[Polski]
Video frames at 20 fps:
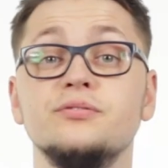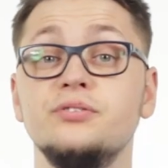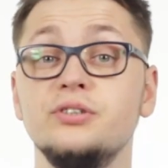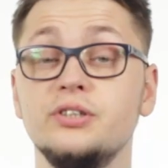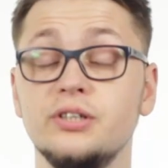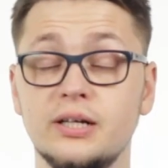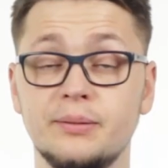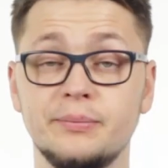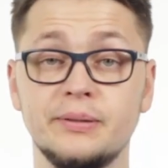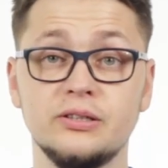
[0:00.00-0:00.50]

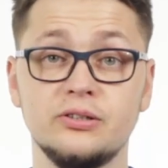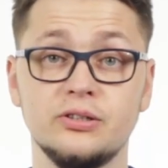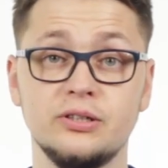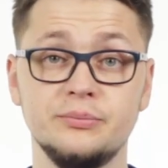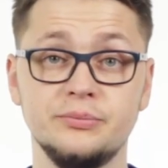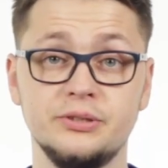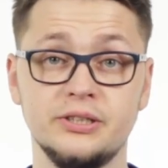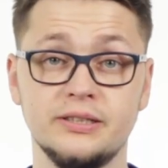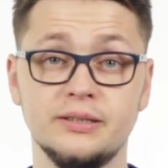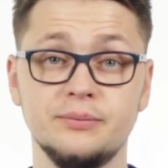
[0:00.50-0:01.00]
Winara Manto
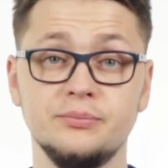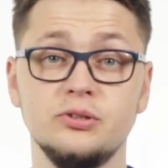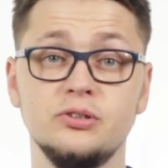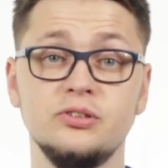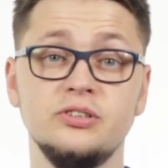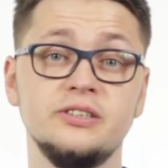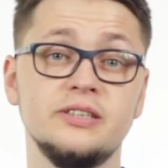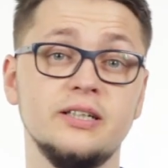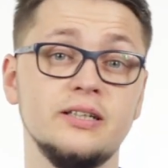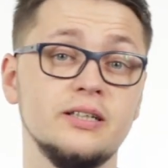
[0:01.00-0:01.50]
M7 to
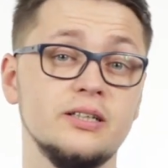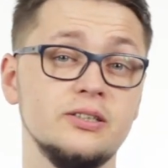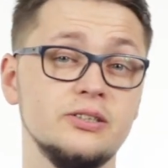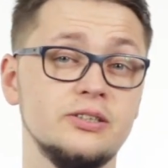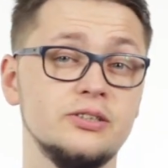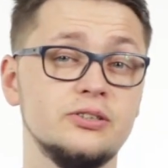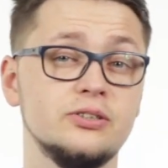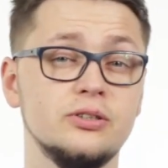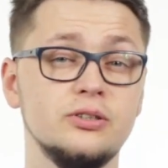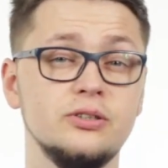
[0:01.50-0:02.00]

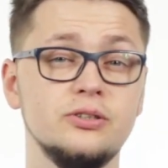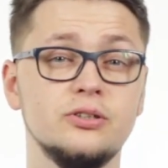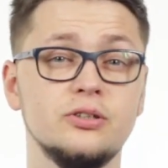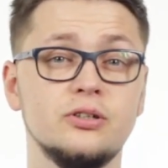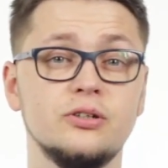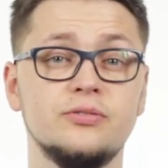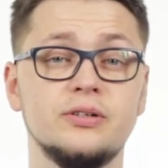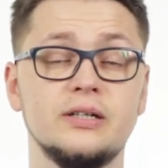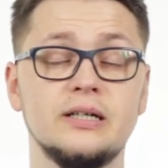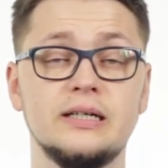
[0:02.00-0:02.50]
designerski,
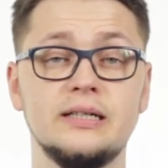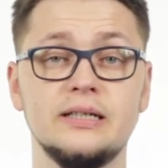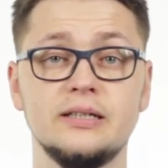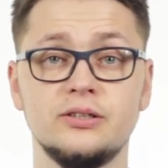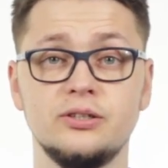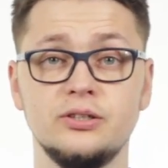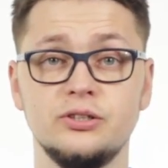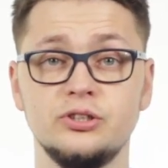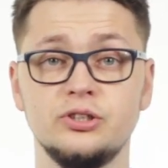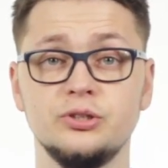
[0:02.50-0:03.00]
solidny rower
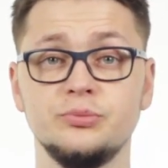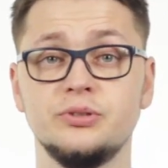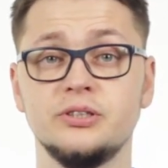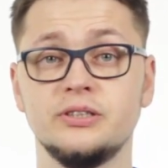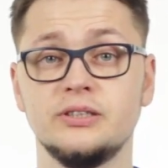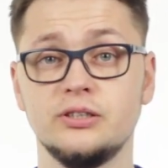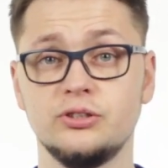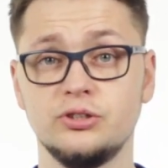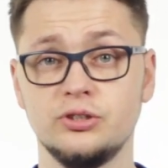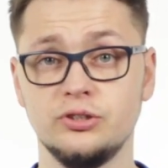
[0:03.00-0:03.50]
elektryczny
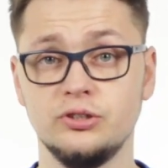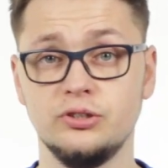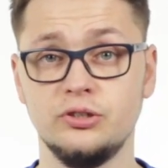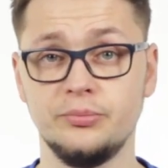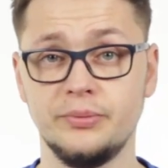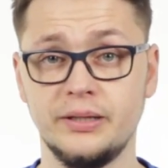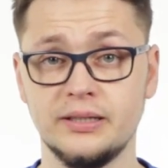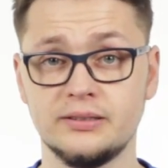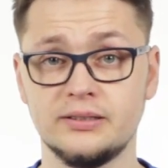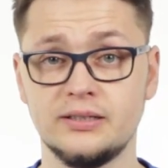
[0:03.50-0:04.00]
przeznaczony
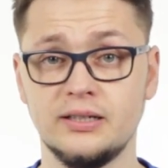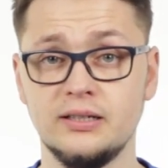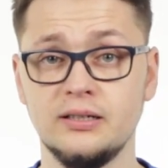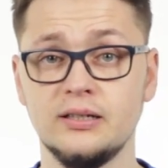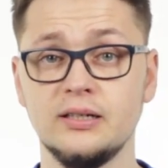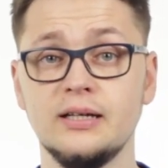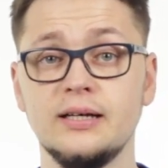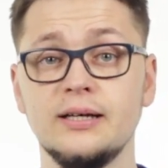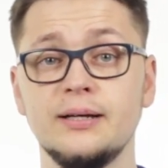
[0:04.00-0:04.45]
do miasta,